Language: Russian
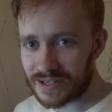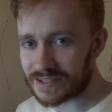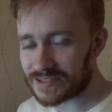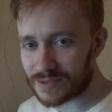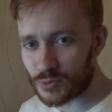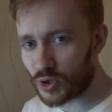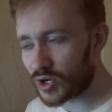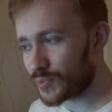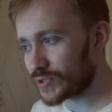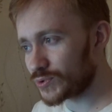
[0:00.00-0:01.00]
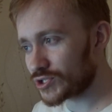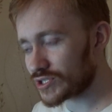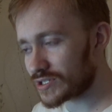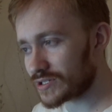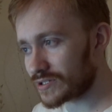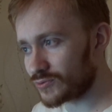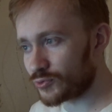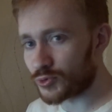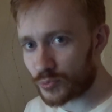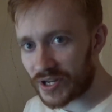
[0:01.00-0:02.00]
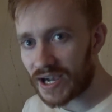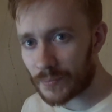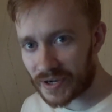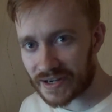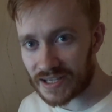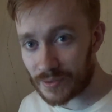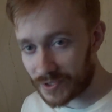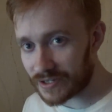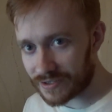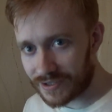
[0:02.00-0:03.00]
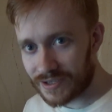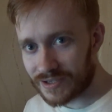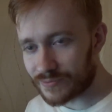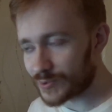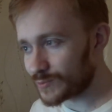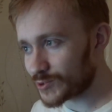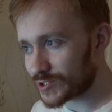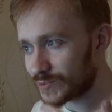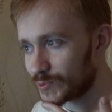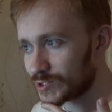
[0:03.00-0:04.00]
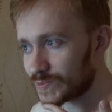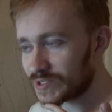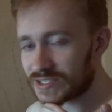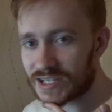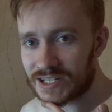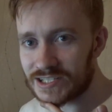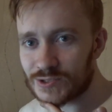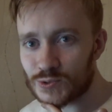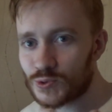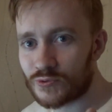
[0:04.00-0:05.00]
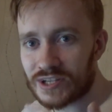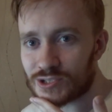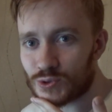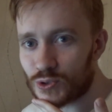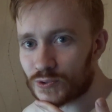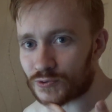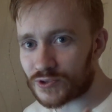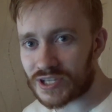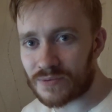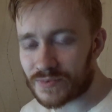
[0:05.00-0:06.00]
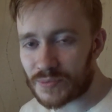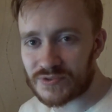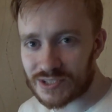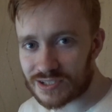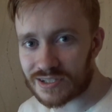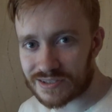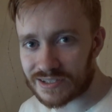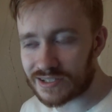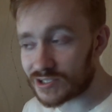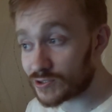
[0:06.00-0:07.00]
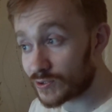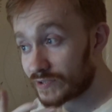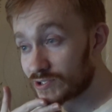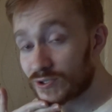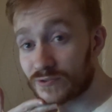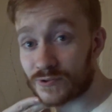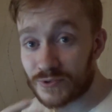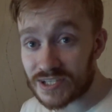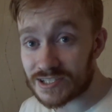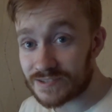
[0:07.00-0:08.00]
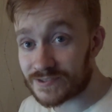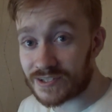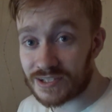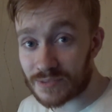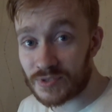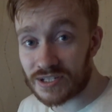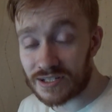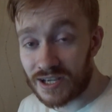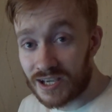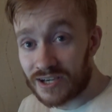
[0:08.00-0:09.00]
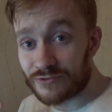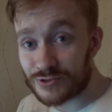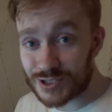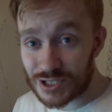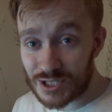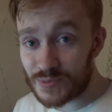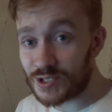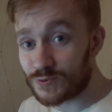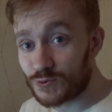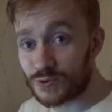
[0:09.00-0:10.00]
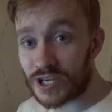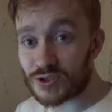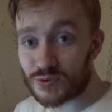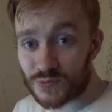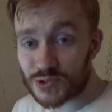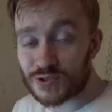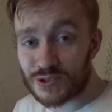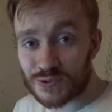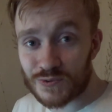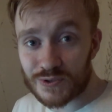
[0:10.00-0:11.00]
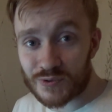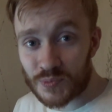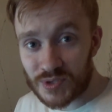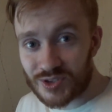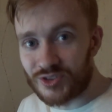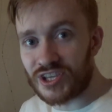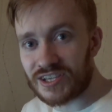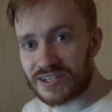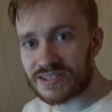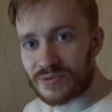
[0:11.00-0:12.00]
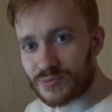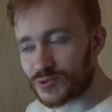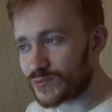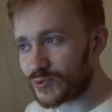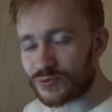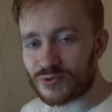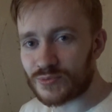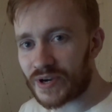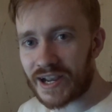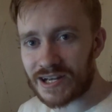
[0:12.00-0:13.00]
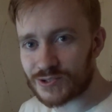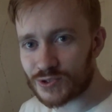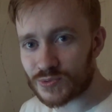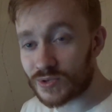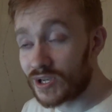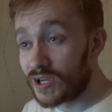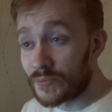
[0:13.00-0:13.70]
Э, это много, потому что, ну, в рублях, по крайней мере, потому что, допустим, за границей он стоит 20 долларов, а там, как бы, все такие так игры стоят 20 долларов, а у нас, если сравнить там игры в Steam и тут, да, то вы можете на тысячу долларов купить две игры, там, допустим, какой-нибудь Ведьмака или еще чего-нибудь.